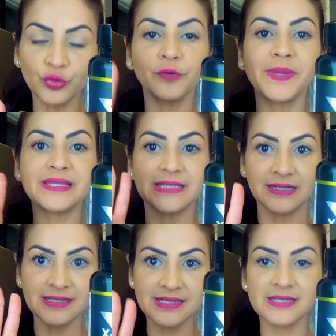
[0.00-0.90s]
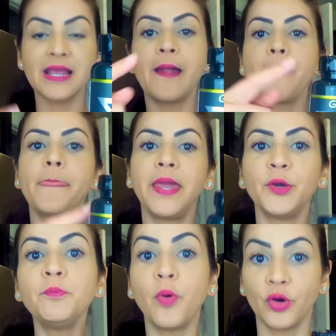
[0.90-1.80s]
substâncias em
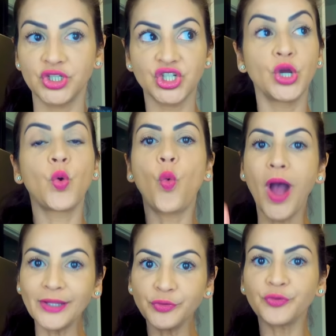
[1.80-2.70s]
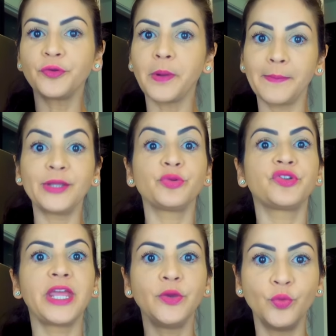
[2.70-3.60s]
um pote quatro
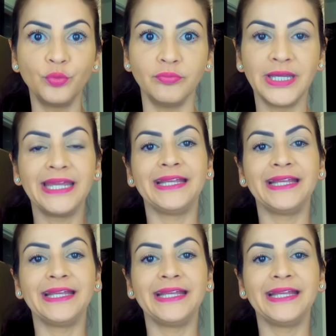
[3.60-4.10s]
suplementos em um.